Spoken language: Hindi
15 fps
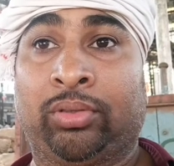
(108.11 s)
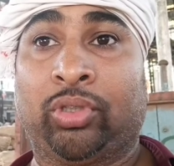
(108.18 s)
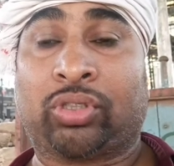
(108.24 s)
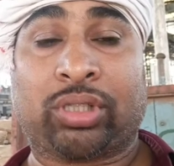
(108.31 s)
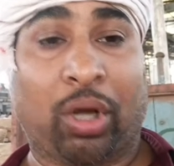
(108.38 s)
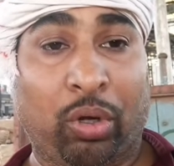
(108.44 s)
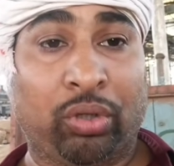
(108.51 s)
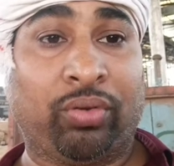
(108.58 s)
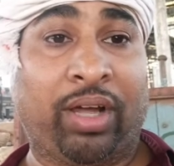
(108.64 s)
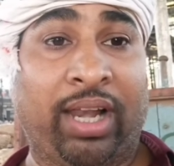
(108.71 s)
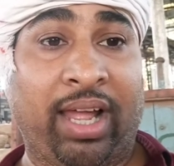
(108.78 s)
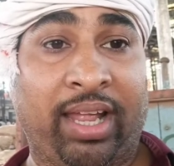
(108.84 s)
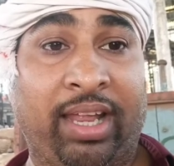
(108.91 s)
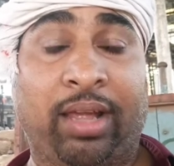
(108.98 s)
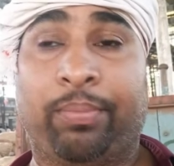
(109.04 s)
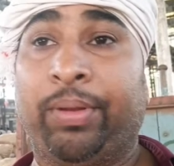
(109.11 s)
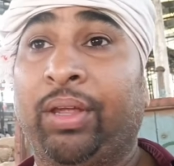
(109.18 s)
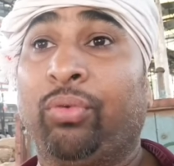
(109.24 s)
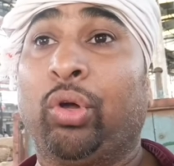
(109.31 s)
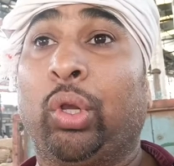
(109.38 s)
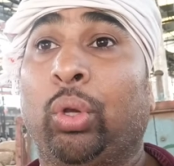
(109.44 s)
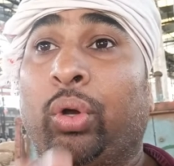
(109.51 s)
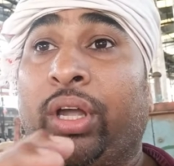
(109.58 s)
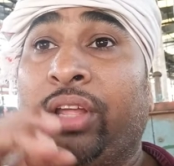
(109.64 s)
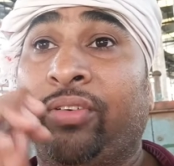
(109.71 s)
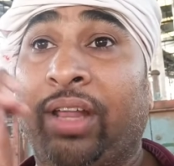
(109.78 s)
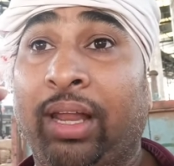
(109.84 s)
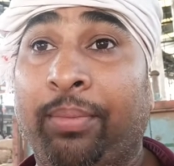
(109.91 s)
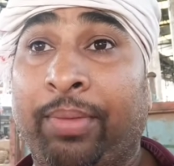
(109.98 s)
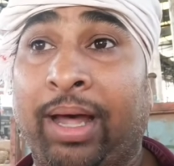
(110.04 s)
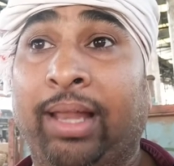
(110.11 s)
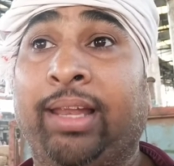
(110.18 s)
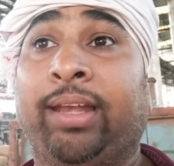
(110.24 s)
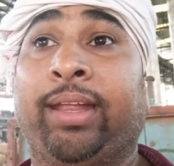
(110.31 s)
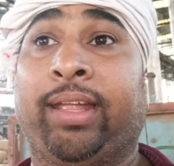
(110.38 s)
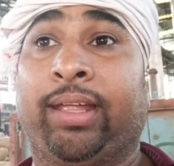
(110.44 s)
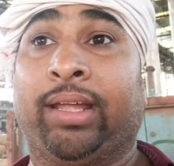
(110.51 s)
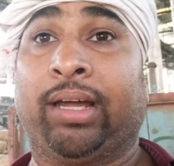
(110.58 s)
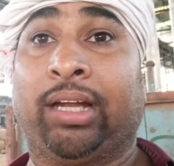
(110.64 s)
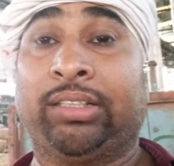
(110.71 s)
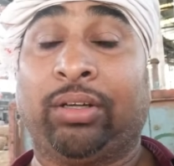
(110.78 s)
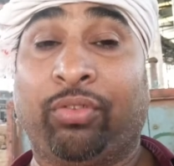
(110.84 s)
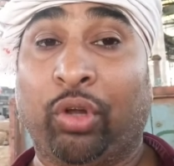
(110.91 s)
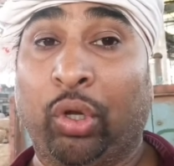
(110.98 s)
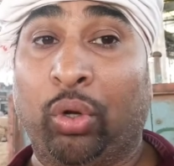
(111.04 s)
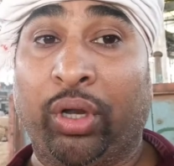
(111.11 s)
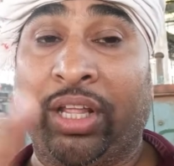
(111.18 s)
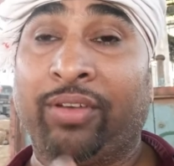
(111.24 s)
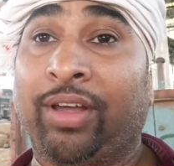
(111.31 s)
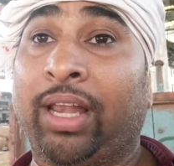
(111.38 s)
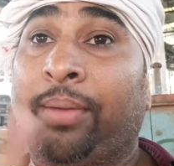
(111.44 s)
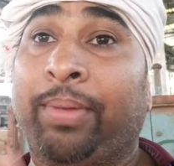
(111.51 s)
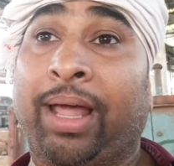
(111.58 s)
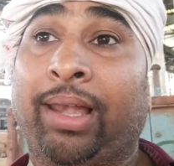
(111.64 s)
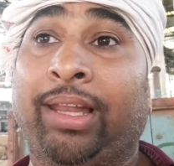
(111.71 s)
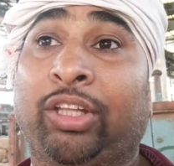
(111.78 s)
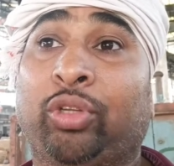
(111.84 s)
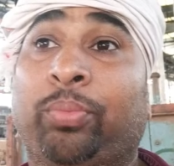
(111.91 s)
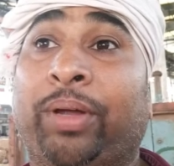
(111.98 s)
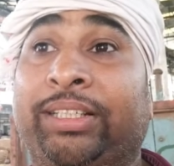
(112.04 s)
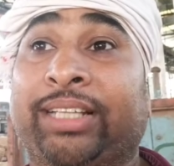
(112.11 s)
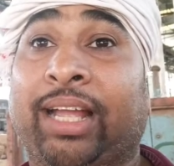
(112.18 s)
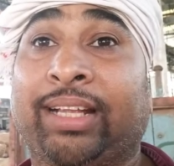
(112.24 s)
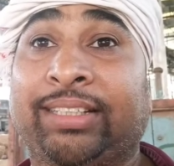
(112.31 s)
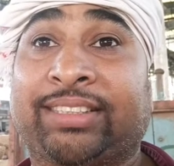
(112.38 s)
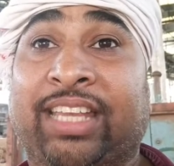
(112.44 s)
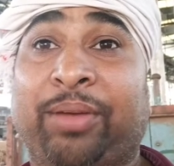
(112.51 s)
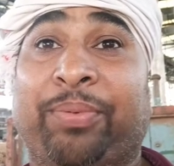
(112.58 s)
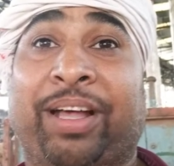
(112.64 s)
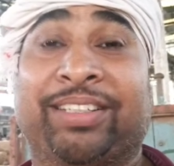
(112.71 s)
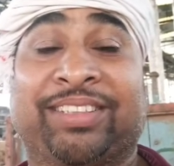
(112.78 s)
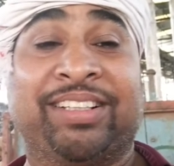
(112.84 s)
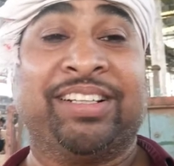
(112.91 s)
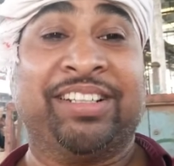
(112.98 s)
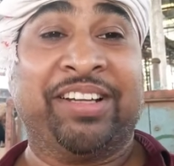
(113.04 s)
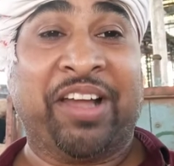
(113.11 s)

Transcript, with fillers: जो साउथ वाला है अभी वो लोडिंग वाला माल ही नहीं है और जब वो लोडिंग वाला माल नहीं तो बचा किसके पास